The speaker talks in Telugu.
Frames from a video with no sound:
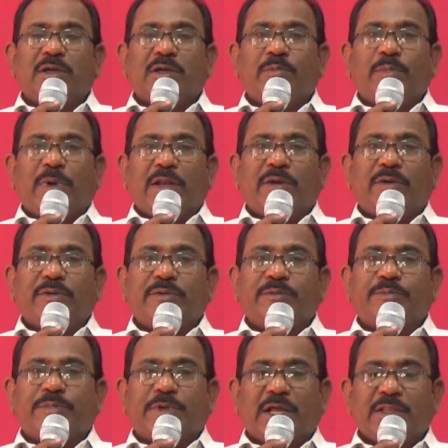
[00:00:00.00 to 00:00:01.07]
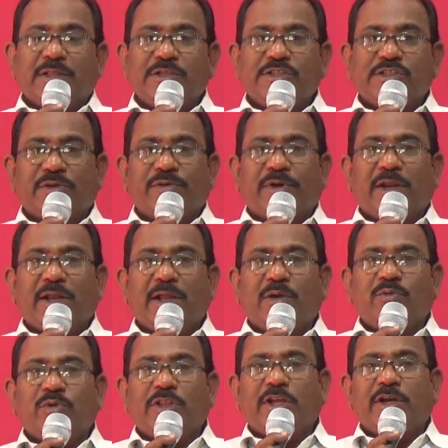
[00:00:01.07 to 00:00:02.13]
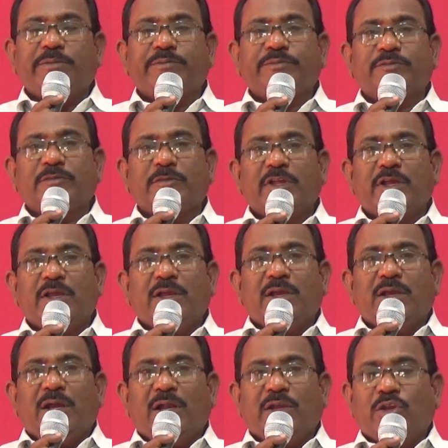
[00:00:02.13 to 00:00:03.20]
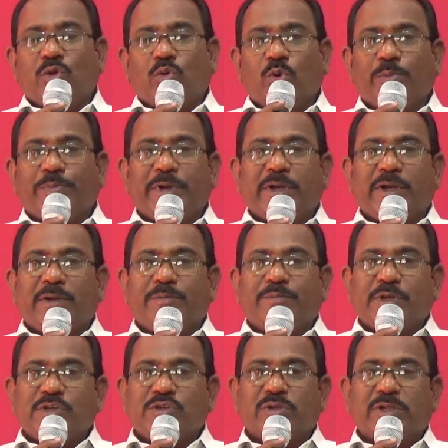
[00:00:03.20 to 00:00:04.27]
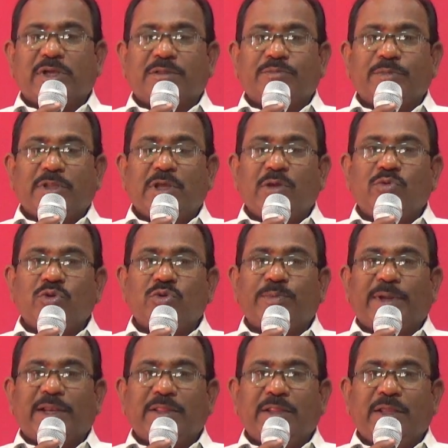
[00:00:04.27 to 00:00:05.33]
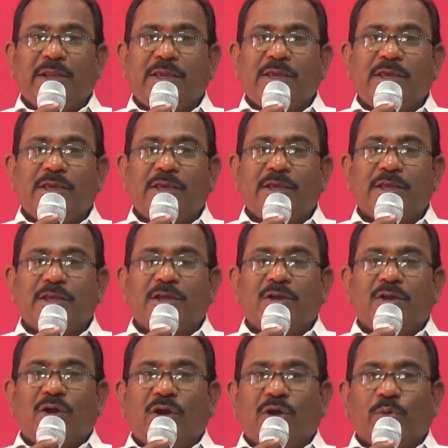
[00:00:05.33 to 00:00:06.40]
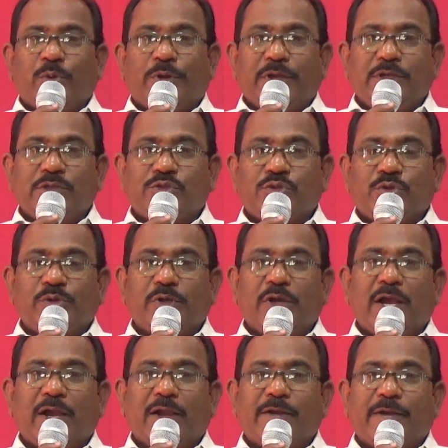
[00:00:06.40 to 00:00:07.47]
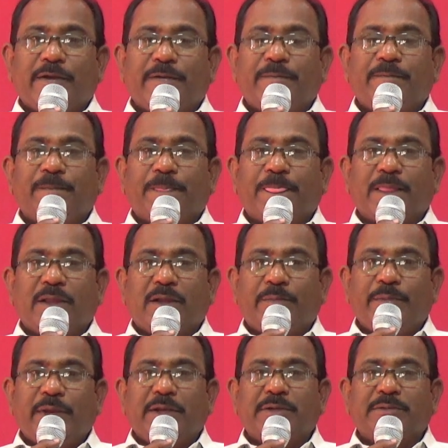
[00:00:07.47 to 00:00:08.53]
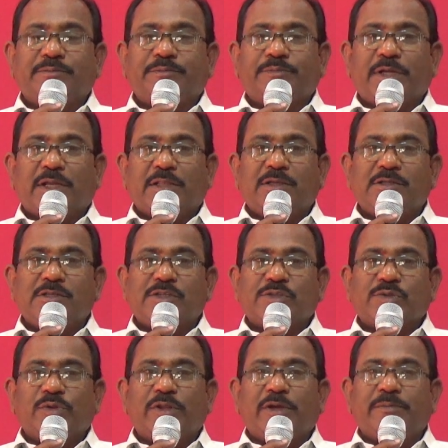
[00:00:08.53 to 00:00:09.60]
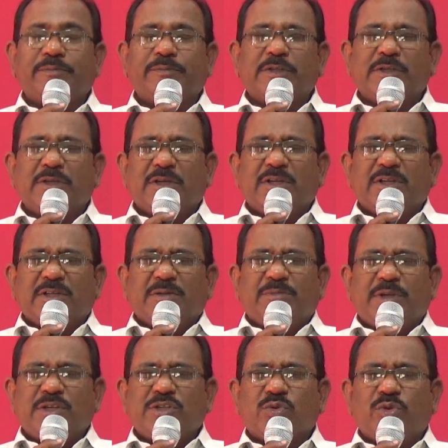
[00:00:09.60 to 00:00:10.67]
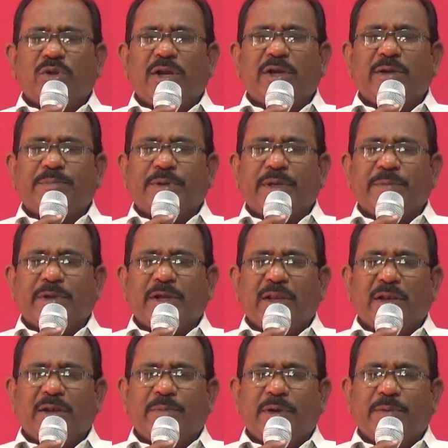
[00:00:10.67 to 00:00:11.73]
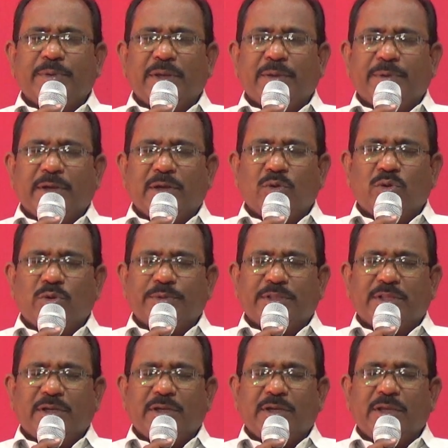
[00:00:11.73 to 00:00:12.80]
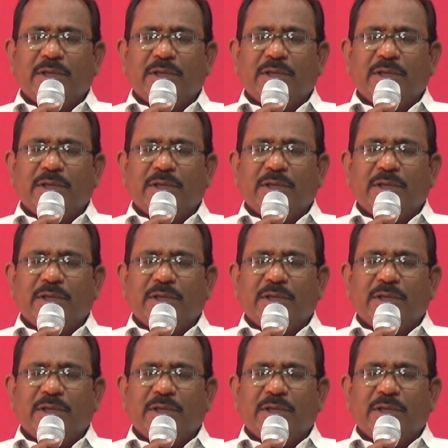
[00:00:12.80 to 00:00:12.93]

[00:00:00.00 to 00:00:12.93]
మనం ప్రార్థించే వారంగా ఉందాం అట్టి కృప పరిశుద్ధాత్మ దేవుడు మనందరికీ అనుగ్రహించునుగాక ఆమెన్ ప్రార్థన చేసుకుందాం పరిశుద్ధుడా ప్రేమ కలిగిన మా ప్రియపరలో గొప్ప తండ్రి